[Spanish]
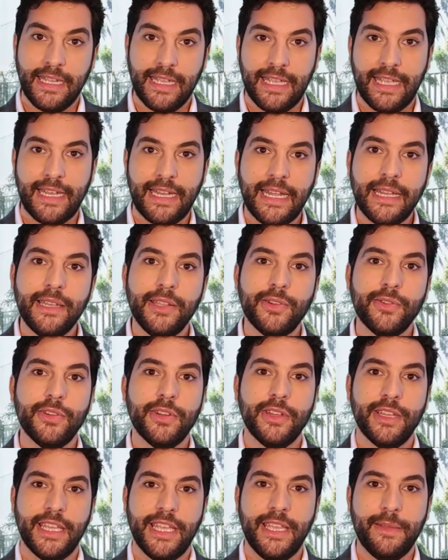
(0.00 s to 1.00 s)
geranio
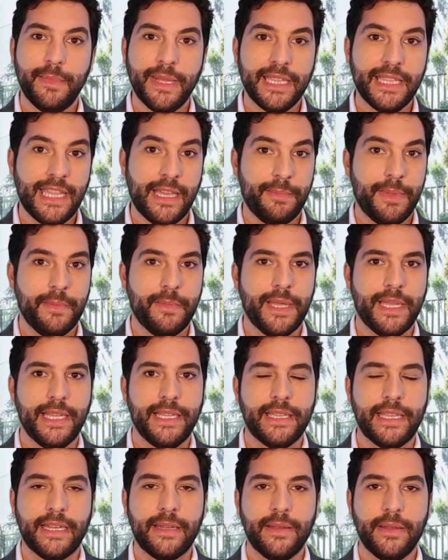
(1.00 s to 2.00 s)
y menta
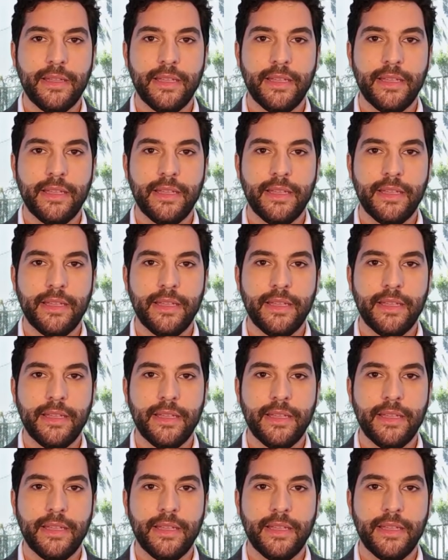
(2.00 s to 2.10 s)
piperita.